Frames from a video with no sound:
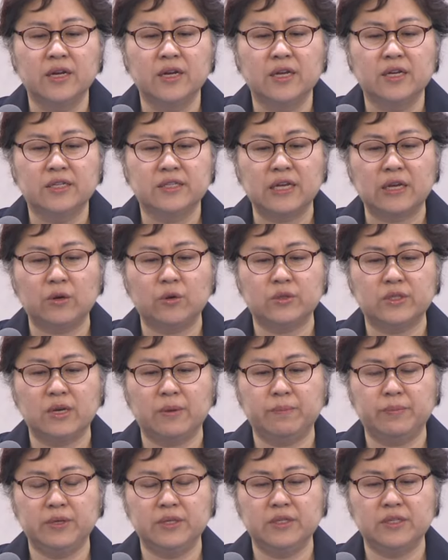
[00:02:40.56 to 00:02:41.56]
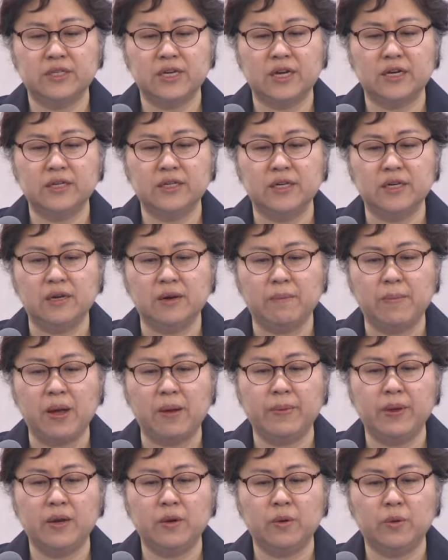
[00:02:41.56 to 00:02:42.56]
사로잡힌 자를
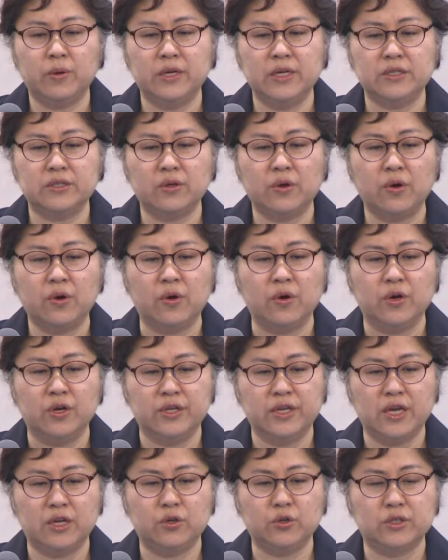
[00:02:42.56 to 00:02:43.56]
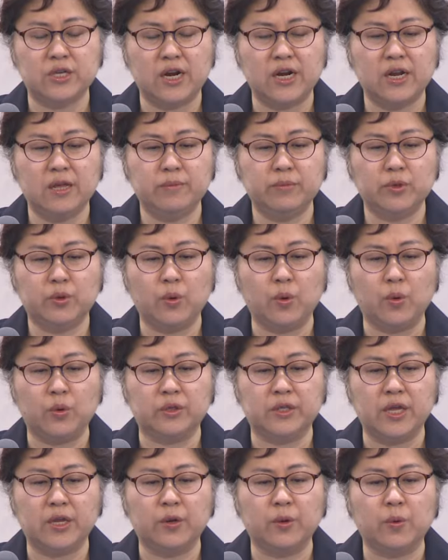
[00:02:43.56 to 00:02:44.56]
바벨론에서 예루살렘으로
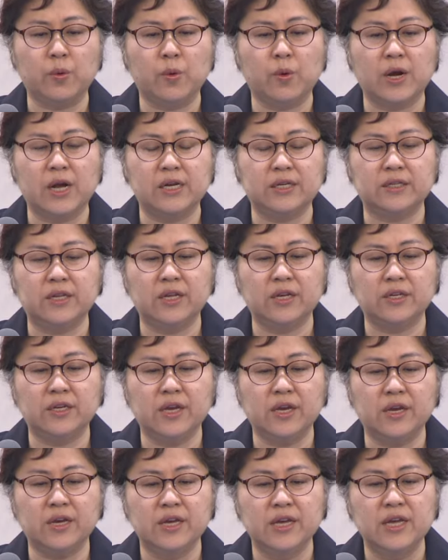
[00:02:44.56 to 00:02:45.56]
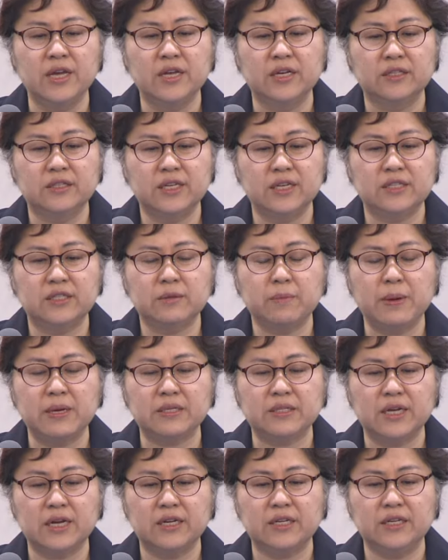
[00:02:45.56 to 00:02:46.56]
데리고 갈 때에
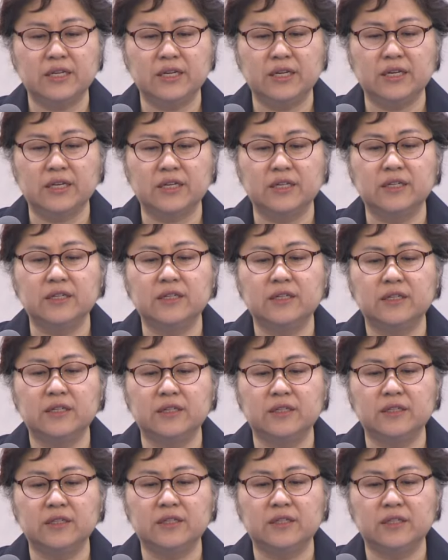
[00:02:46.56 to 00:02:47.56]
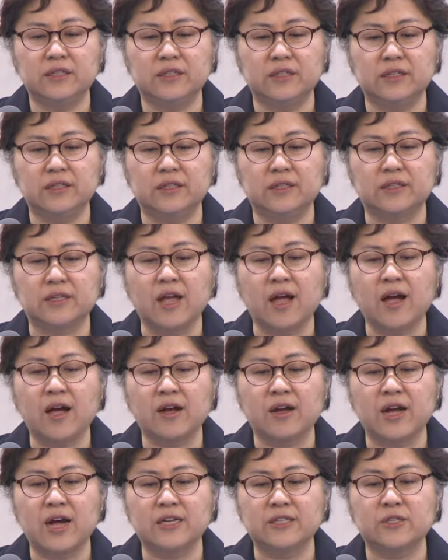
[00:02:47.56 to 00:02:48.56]
세스바살이 그 그릇들을 다
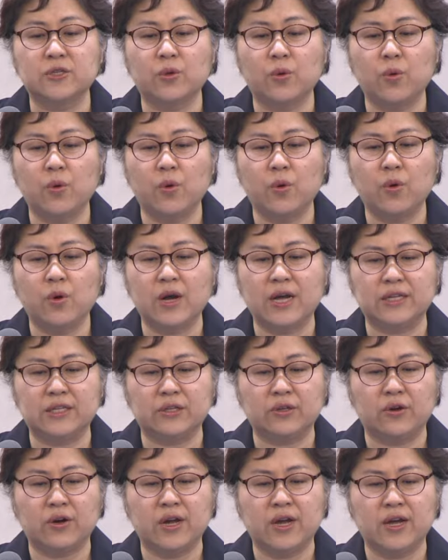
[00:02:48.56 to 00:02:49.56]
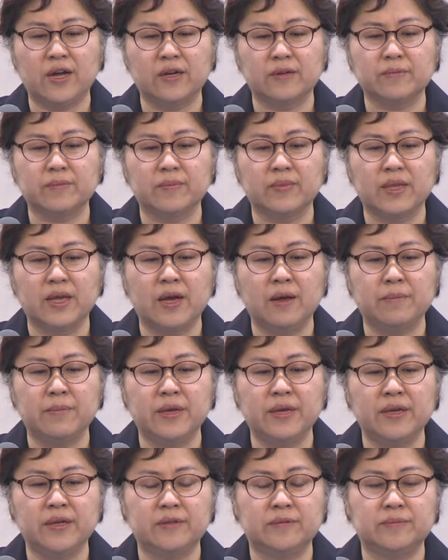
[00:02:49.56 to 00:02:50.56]
가지고 갔더라.
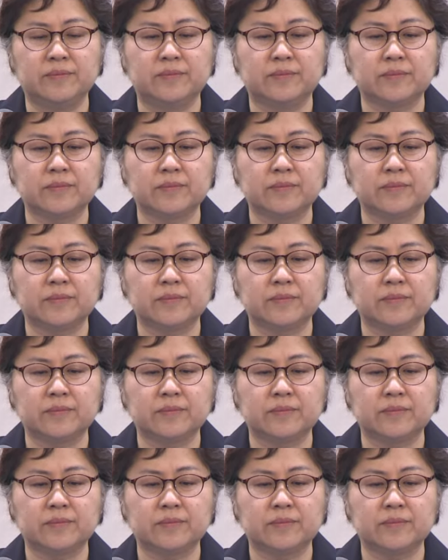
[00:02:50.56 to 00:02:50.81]
아멘.